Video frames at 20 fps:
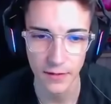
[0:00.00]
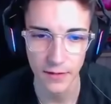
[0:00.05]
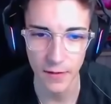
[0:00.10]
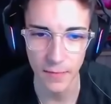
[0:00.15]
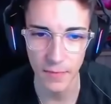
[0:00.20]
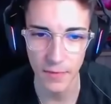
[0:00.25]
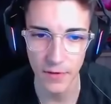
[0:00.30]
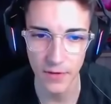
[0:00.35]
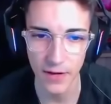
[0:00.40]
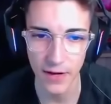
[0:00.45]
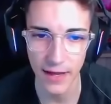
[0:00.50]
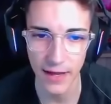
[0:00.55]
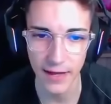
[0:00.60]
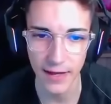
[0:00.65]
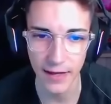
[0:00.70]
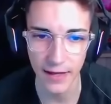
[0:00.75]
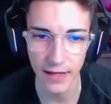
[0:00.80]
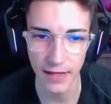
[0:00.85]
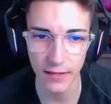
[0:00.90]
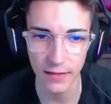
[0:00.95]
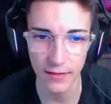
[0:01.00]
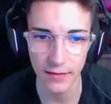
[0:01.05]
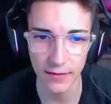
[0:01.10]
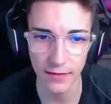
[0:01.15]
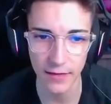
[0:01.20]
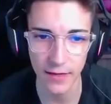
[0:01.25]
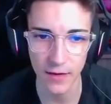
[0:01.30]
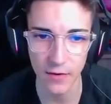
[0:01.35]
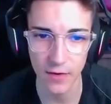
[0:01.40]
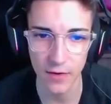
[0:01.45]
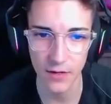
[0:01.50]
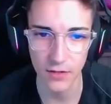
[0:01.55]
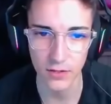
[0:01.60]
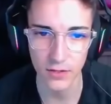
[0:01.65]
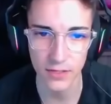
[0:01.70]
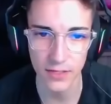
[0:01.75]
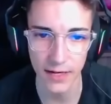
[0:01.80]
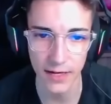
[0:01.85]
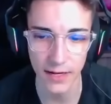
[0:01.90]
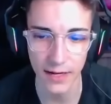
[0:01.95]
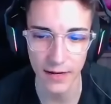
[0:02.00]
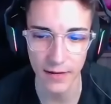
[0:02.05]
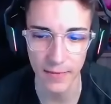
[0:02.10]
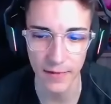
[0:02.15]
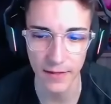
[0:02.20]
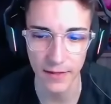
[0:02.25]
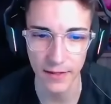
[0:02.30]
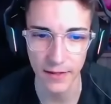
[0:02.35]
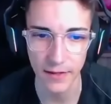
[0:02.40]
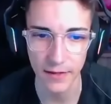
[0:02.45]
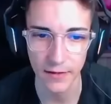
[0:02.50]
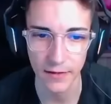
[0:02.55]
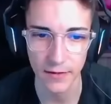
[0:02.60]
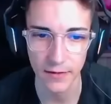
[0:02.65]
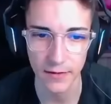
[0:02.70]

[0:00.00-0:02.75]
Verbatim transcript: Te pillo la head. En cuanto salga le mete.